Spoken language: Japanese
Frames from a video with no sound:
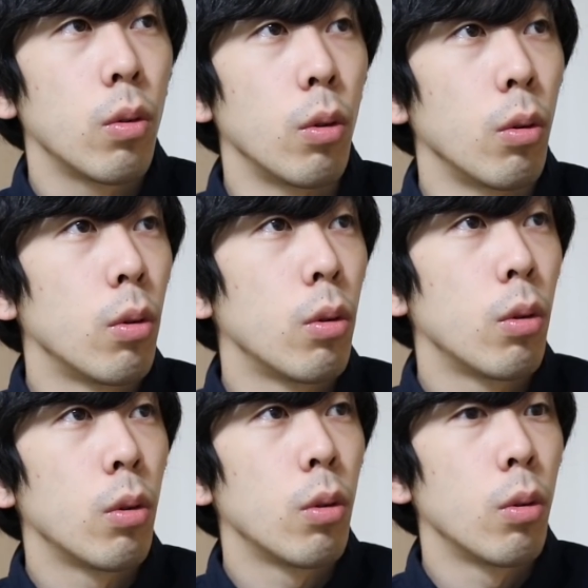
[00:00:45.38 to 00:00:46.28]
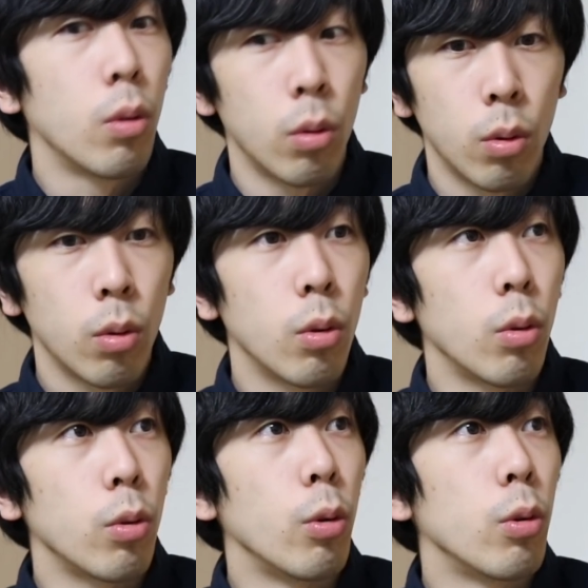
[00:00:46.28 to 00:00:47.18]
え
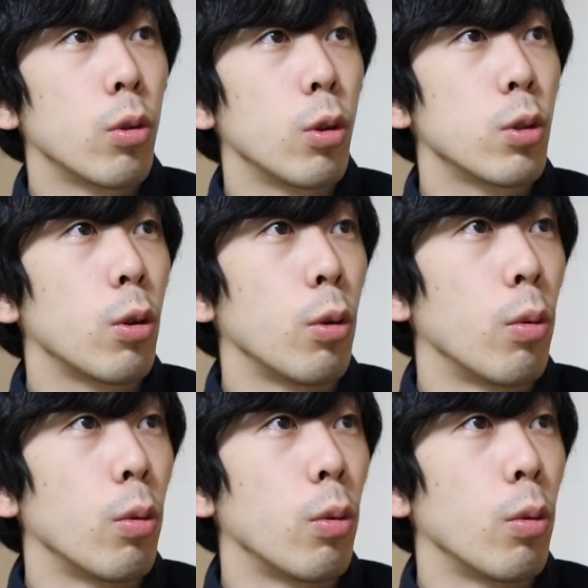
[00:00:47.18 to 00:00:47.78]
いや助けて